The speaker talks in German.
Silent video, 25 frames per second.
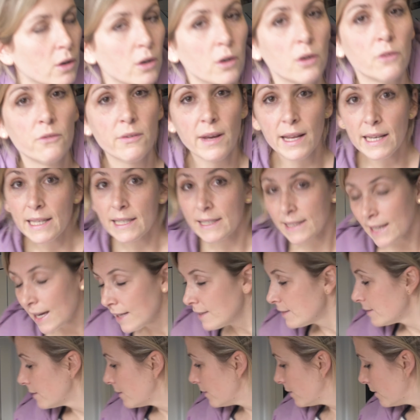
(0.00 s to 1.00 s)
Und wenn ich
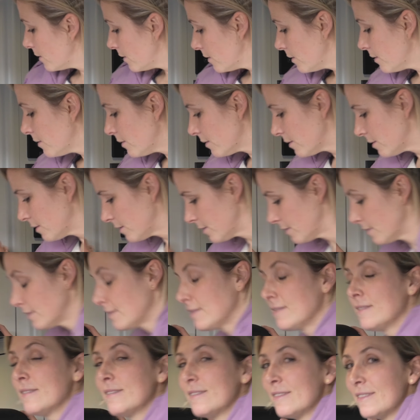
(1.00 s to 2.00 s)
jetzt
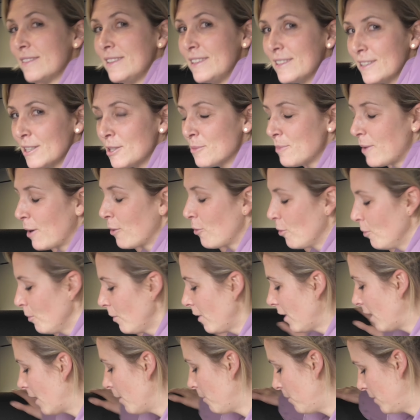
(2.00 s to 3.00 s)
die Sitzbank
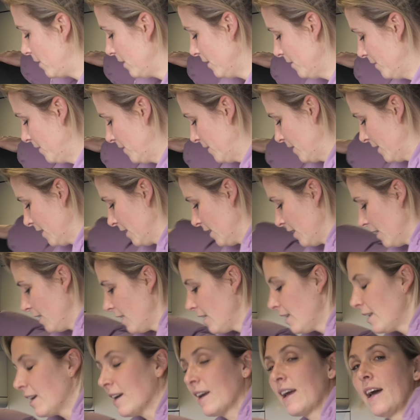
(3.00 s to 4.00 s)
umklappe,
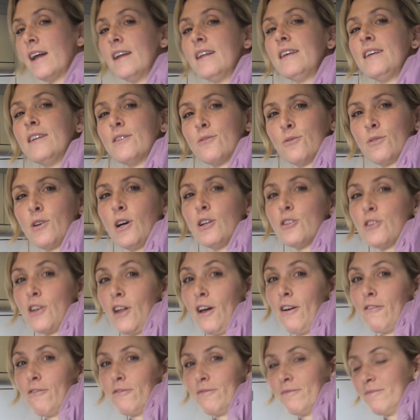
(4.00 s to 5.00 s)
dann kann ich hier sogar
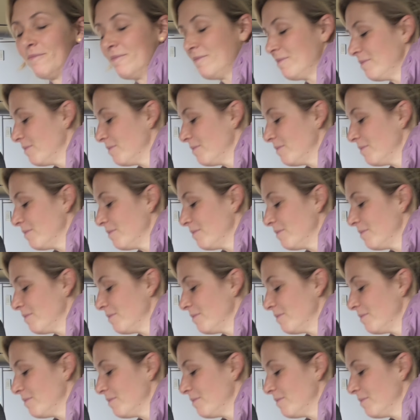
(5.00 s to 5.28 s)
schlafen.